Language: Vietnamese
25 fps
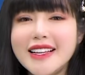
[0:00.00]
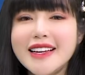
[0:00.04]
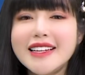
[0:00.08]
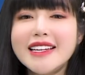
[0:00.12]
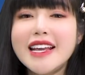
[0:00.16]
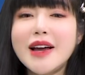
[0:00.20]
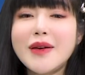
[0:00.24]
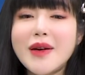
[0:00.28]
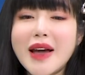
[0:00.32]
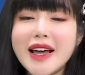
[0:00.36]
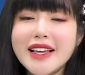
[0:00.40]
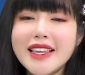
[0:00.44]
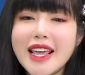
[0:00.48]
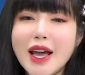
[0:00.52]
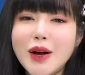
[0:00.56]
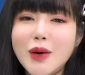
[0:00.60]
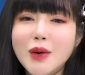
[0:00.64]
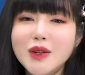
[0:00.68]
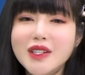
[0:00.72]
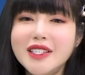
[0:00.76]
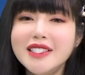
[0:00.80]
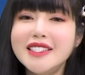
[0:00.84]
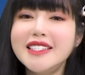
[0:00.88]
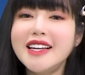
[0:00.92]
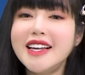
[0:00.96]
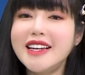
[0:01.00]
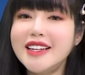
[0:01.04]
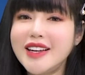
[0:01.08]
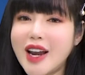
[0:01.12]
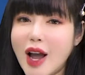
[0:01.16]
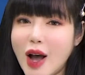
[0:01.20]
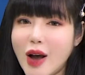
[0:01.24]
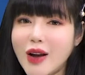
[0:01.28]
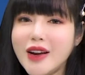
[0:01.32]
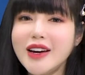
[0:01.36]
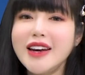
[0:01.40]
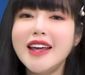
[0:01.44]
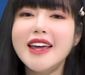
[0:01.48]
Xin chào khán giả của chương trình
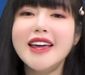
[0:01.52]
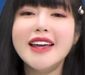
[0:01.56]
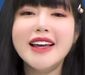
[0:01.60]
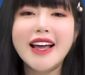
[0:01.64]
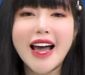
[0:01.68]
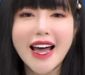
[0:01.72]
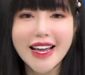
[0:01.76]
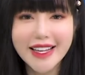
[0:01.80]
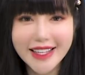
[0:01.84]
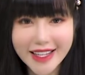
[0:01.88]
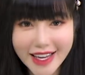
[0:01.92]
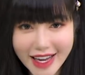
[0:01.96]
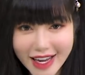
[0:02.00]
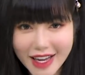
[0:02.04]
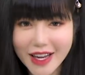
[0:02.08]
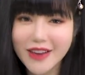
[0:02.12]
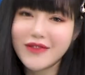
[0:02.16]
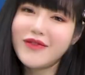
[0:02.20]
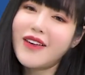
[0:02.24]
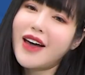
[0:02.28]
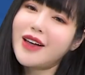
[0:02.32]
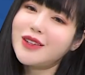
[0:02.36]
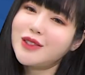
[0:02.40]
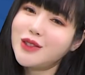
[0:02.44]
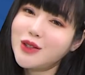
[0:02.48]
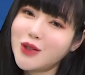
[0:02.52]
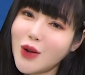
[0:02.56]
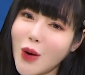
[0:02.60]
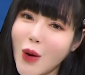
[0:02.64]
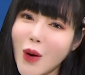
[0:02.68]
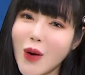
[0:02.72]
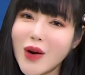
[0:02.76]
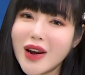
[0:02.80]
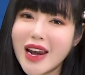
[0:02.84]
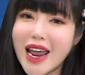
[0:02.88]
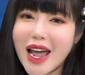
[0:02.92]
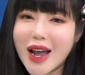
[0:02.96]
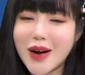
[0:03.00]
Nói đi ngại gì, và
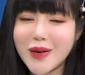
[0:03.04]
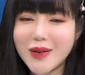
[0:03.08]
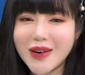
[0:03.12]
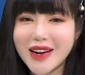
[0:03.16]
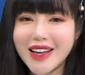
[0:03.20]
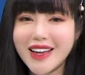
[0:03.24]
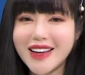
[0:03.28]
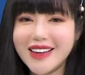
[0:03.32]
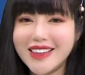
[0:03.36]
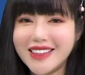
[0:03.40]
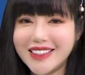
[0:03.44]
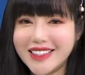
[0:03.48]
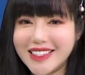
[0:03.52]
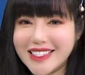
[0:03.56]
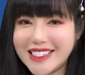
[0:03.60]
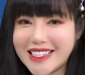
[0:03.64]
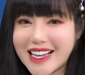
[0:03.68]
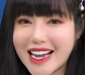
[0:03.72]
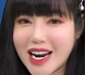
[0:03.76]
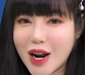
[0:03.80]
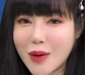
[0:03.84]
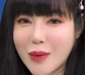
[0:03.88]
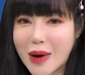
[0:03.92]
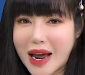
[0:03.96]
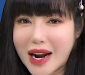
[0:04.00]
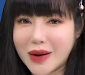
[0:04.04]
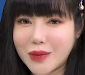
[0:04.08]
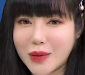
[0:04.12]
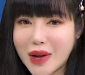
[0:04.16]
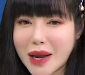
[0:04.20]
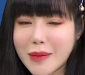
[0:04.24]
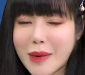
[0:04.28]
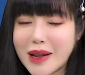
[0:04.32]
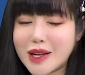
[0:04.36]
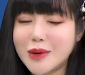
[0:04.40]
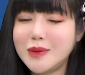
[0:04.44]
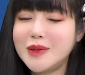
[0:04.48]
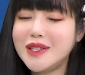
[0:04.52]
tôi là Elly, người sẽ đồng hành với
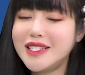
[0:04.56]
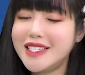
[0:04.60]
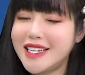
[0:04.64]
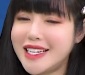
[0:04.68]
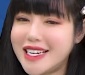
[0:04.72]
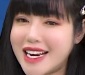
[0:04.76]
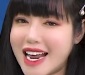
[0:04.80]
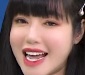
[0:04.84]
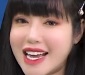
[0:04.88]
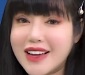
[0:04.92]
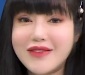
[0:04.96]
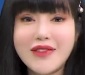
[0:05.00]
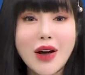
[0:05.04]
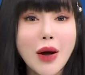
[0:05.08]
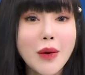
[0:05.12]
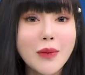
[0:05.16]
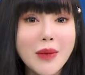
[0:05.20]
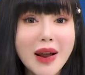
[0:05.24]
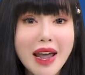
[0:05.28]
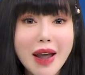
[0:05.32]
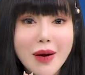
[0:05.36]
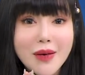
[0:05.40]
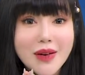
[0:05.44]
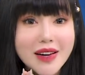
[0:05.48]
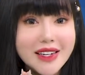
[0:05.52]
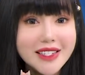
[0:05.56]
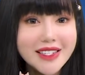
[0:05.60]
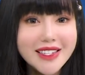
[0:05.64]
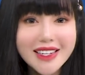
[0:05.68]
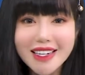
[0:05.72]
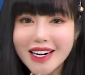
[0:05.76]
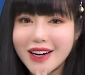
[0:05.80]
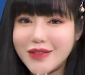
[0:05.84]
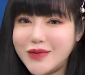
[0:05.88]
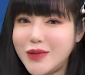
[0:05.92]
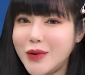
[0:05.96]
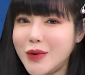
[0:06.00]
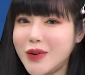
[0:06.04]
các bạn trong chương trình này. Và hôm nay Elly rất
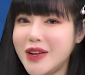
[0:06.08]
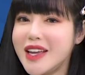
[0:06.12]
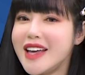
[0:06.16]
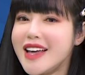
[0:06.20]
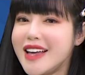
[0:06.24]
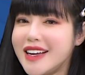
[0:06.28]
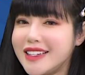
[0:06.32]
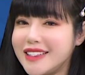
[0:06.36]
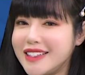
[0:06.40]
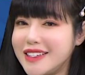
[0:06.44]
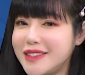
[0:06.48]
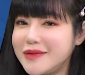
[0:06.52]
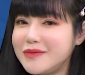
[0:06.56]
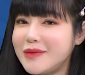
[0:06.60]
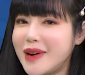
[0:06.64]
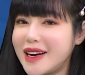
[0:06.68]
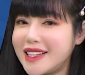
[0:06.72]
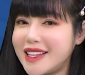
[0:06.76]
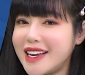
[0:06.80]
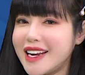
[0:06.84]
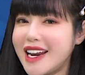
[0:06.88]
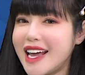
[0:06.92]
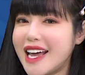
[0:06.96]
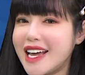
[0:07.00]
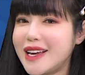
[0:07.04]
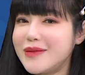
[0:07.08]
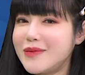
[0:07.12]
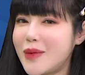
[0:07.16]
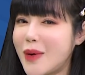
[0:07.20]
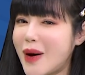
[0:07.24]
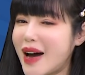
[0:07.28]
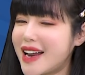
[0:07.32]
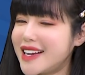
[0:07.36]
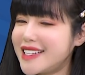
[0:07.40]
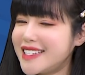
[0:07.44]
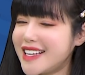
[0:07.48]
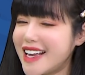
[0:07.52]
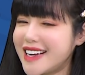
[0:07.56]
là vui được mời tới đây một
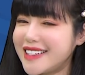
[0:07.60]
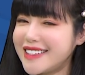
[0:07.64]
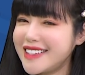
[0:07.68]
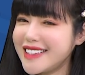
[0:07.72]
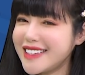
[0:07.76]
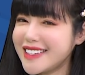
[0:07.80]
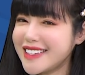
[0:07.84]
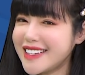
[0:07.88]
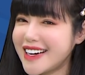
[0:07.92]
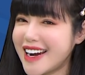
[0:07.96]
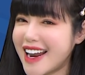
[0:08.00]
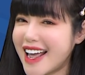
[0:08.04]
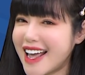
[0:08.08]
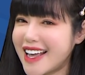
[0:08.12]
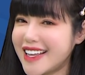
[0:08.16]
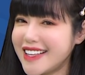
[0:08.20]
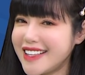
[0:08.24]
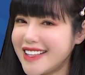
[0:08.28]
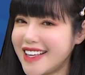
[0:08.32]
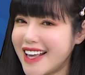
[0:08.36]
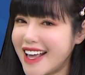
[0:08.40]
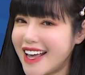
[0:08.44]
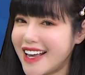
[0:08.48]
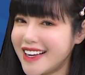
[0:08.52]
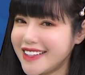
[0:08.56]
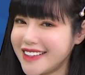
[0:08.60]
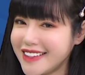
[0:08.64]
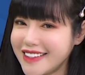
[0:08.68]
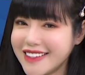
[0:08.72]
anh chàng rất là dễ